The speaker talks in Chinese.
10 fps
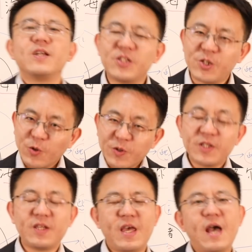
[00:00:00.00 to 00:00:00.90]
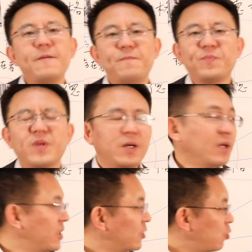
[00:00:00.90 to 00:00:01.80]
你有一天，
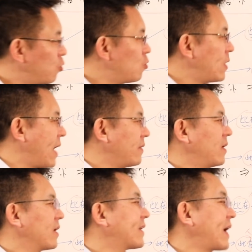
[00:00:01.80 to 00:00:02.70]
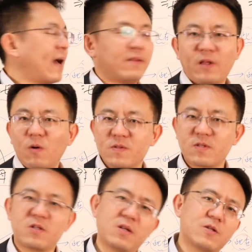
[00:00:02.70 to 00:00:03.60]
你突然感到
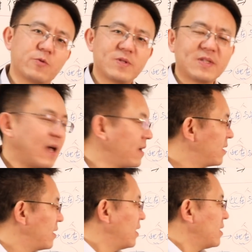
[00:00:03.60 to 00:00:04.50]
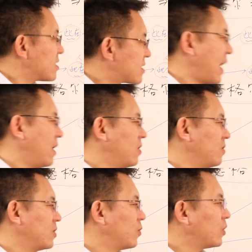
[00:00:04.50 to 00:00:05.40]
自身的存在，然
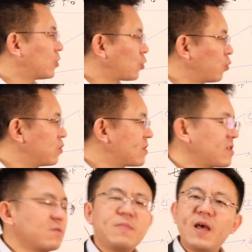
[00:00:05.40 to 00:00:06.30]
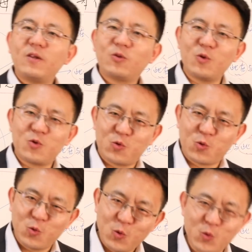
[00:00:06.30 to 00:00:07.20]
后你会独自面对
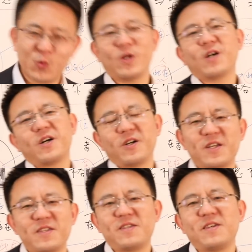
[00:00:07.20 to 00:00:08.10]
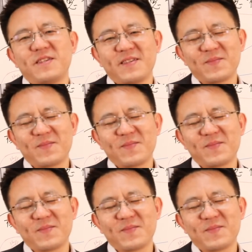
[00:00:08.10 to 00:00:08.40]
虚无的可能性。